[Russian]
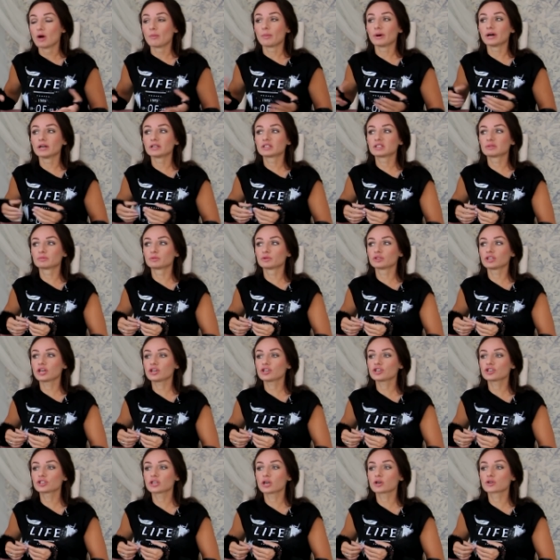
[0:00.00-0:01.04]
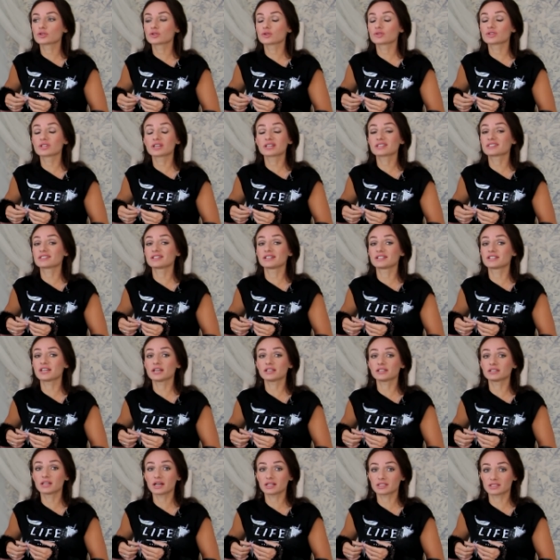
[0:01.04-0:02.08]
Поэтому я считаю, что секс нельзя
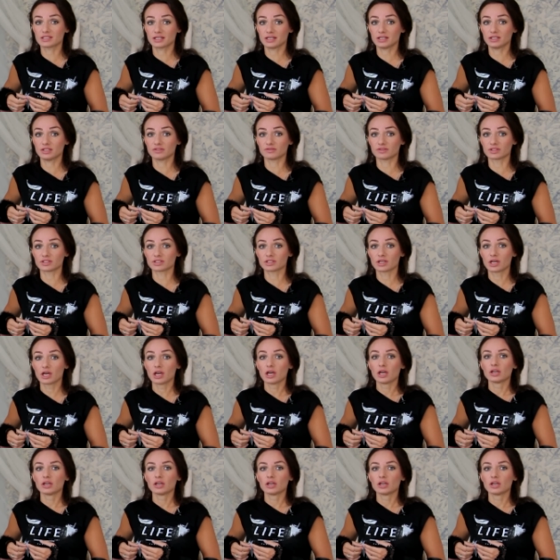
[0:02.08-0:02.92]
недооценивать.